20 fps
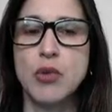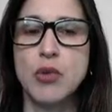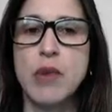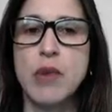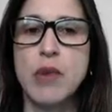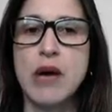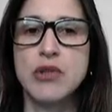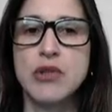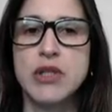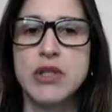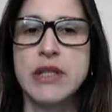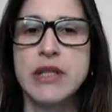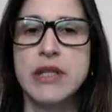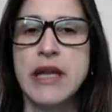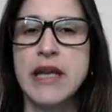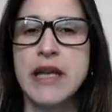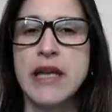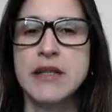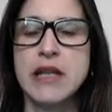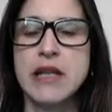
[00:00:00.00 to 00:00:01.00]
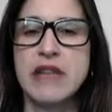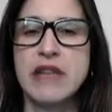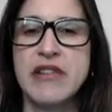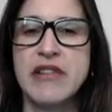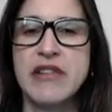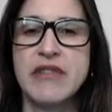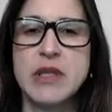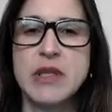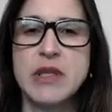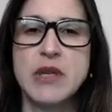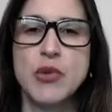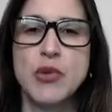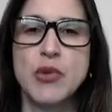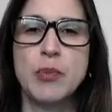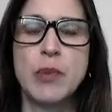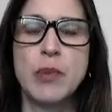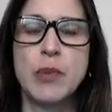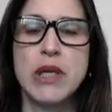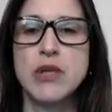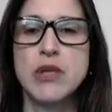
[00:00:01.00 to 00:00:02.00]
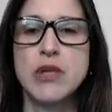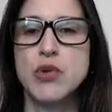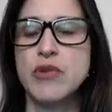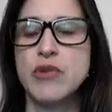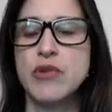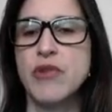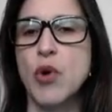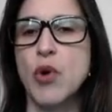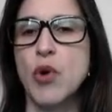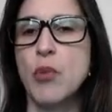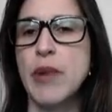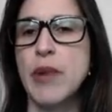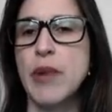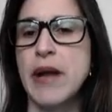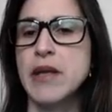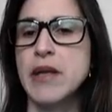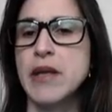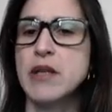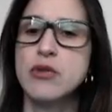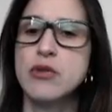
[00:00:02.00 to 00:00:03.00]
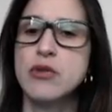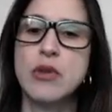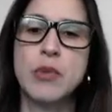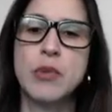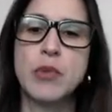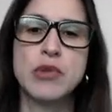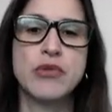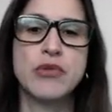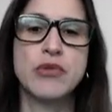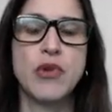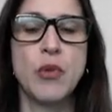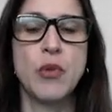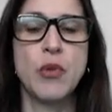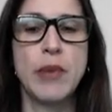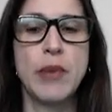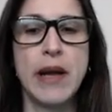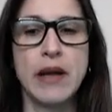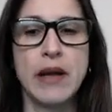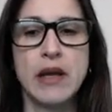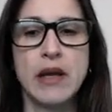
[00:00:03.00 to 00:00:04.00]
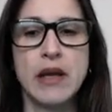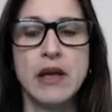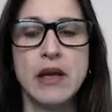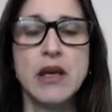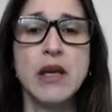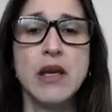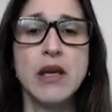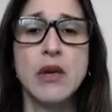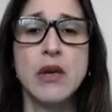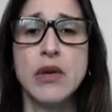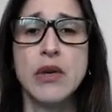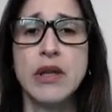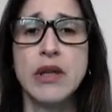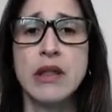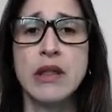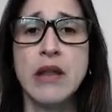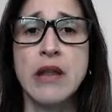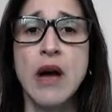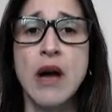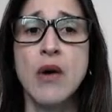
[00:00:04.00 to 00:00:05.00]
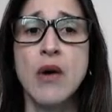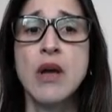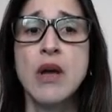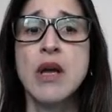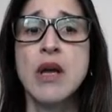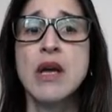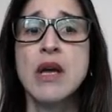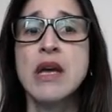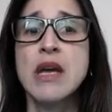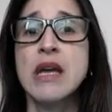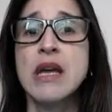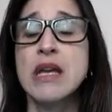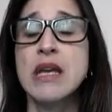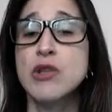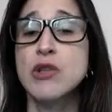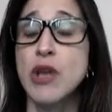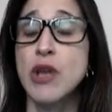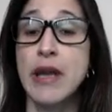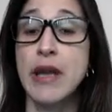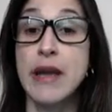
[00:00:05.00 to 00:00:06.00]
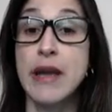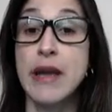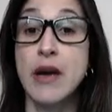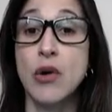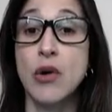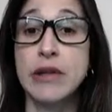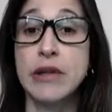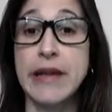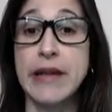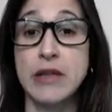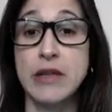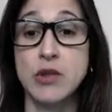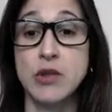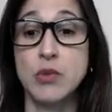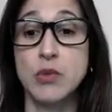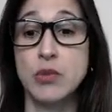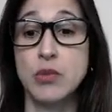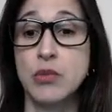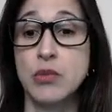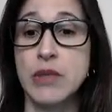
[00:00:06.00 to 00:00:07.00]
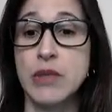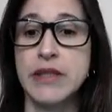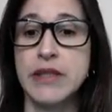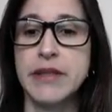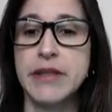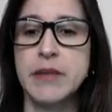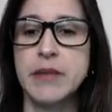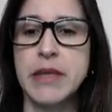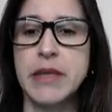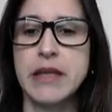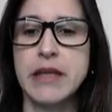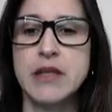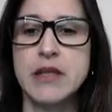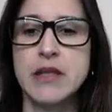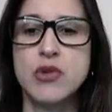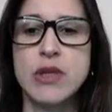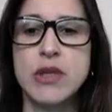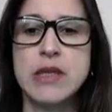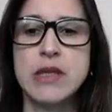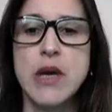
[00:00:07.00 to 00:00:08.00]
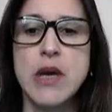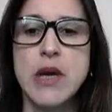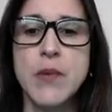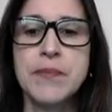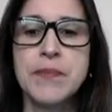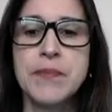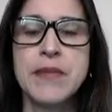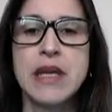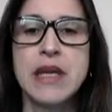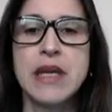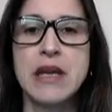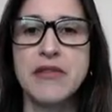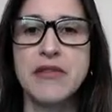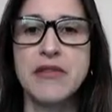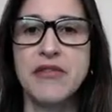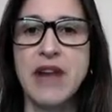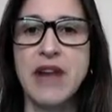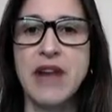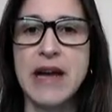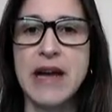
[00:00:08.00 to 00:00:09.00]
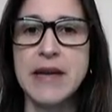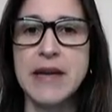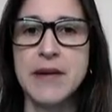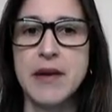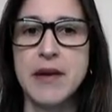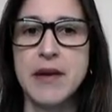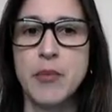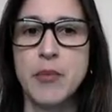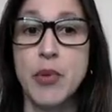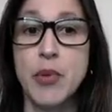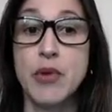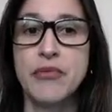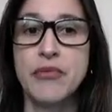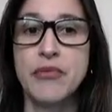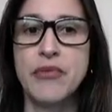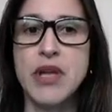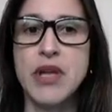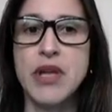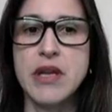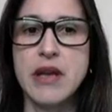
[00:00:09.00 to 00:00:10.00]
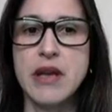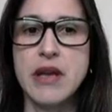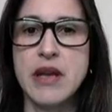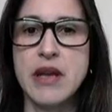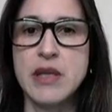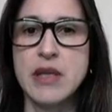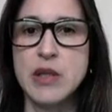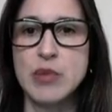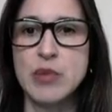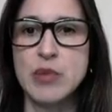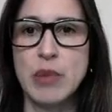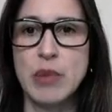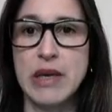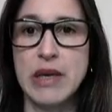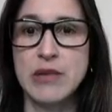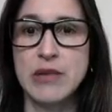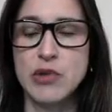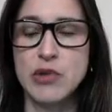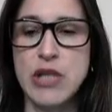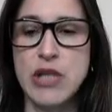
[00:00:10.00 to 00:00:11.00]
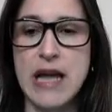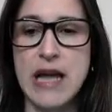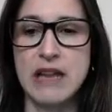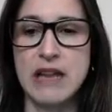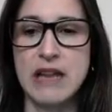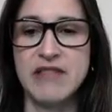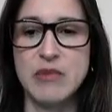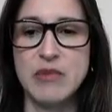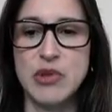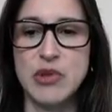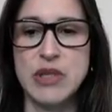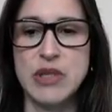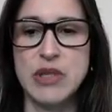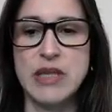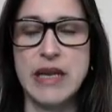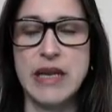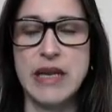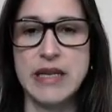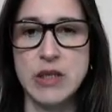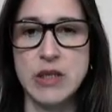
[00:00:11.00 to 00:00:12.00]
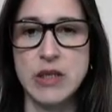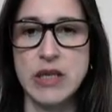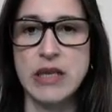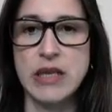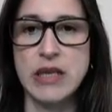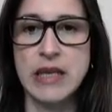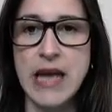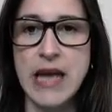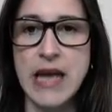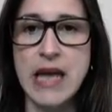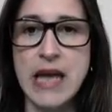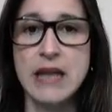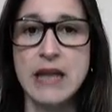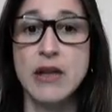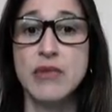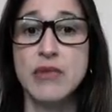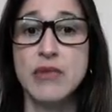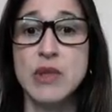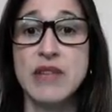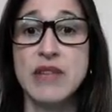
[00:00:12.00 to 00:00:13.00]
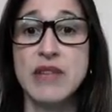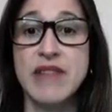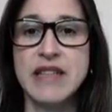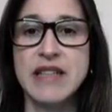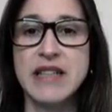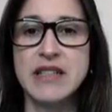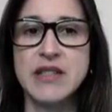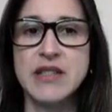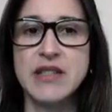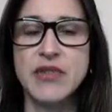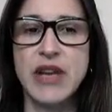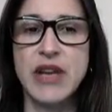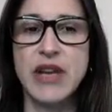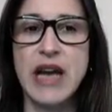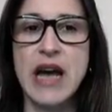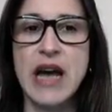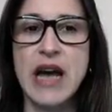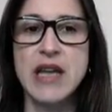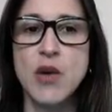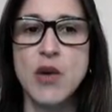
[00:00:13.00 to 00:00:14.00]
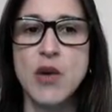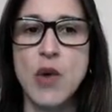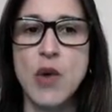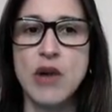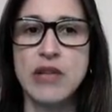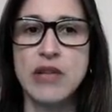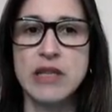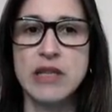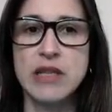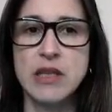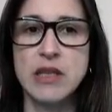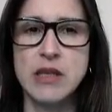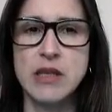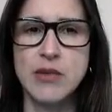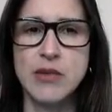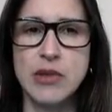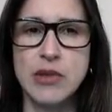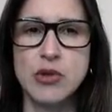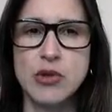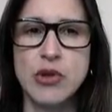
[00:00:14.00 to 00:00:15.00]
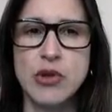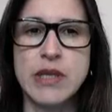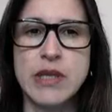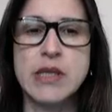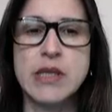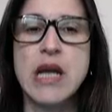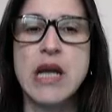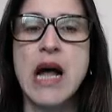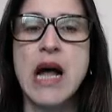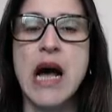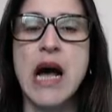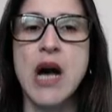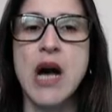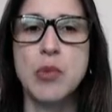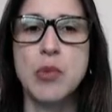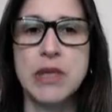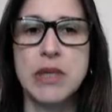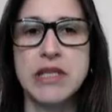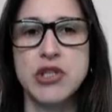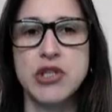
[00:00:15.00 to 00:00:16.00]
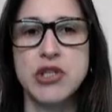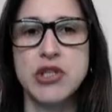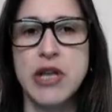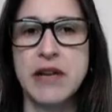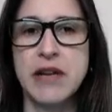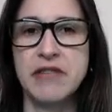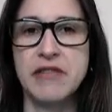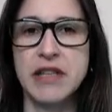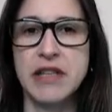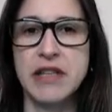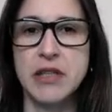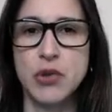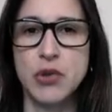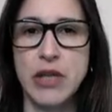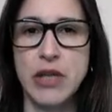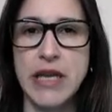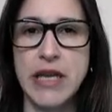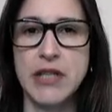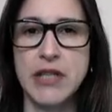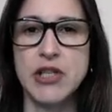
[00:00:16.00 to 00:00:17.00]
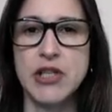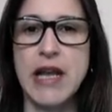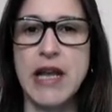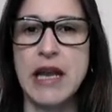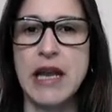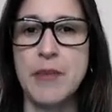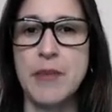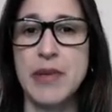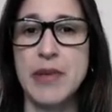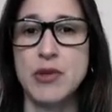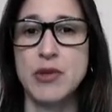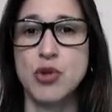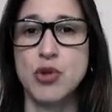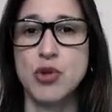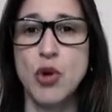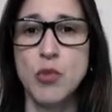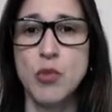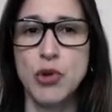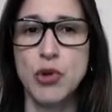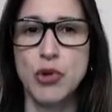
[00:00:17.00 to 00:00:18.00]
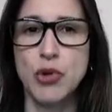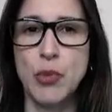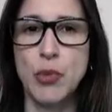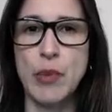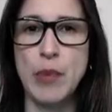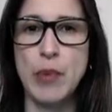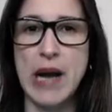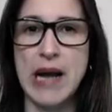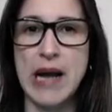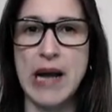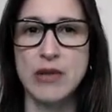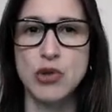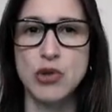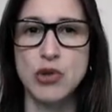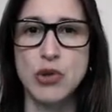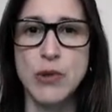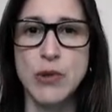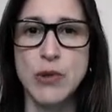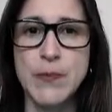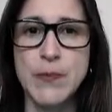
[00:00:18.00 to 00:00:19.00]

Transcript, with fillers: o balde de leite, ela vai fazendo planos, eu vou comprar isso, depois eu vou comprar aquilo e tal. Só que aí acontece uma determinada situação que vai por fim a esses planos dela, vamos dizer assim, né? Então você vai identificar aí qual dessas situações. Ao planejar a venda do leite, ela apressou muito o passo.